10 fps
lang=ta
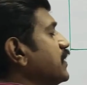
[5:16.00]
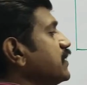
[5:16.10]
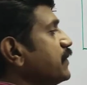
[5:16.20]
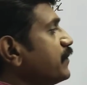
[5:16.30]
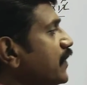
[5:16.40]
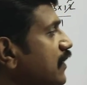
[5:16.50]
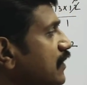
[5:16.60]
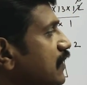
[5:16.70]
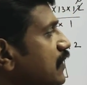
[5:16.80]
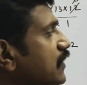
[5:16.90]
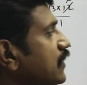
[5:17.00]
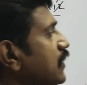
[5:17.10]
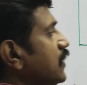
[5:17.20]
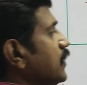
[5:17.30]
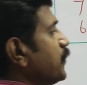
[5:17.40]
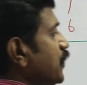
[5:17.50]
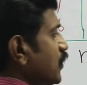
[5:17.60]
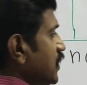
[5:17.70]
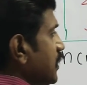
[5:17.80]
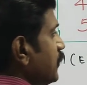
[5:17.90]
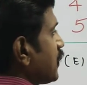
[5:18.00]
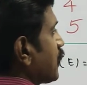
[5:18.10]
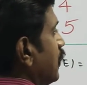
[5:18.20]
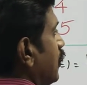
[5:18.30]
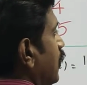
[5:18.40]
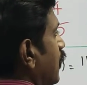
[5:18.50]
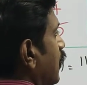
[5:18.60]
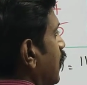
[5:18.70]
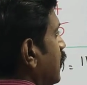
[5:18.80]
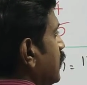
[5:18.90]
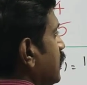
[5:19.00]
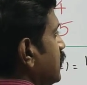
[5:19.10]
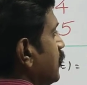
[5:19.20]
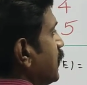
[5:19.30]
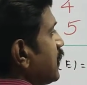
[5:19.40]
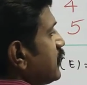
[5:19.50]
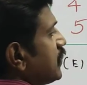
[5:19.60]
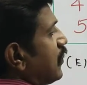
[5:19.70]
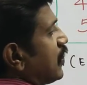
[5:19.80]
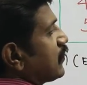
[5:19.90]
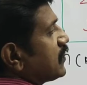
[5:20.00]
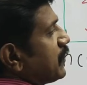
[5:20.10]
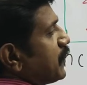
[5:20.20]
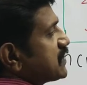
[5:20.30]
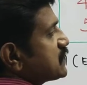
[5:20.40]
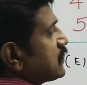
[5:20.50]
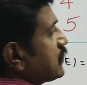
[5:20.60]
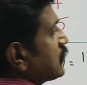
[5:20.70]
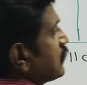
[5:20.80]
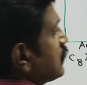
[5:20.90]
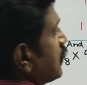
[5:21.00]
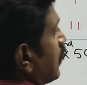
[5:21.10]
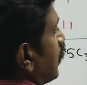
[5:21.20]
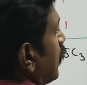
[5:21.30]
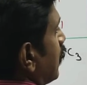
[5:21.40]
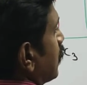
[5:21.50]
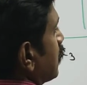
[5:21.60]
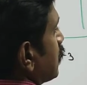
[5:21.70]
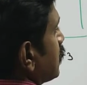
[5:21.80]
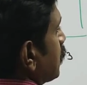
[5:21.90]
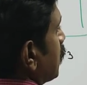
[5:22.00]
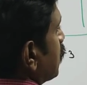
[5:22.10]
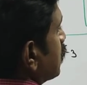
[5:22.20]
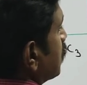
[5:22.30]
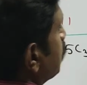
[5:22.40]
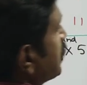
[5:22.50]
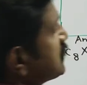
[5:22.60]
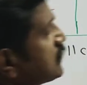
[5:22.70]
மாதிரி இப்படி ஒரு டீம் இருக்கலாம் ஆர் இந்த மாதிரி வந்தால் ஆர் வந்தால் ப்ளஸ் வந்துடும் ஆர் இந்த மாதிரி வந்தால் ப்ளஸ்